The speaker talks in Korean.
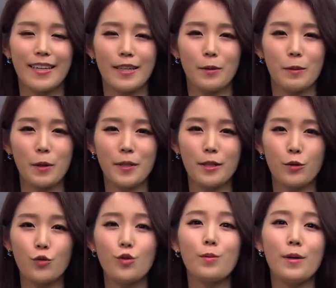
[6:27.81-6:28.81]
그럼 이번에는
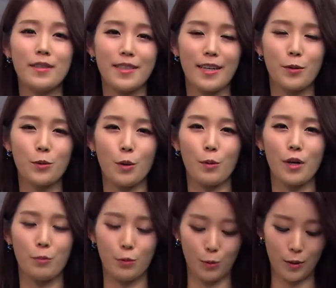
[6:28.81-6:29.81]
두 번째로 넘어가
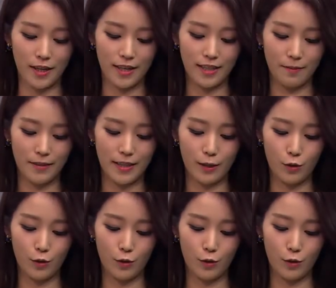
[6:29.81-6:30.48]
보도록 하겠습니다.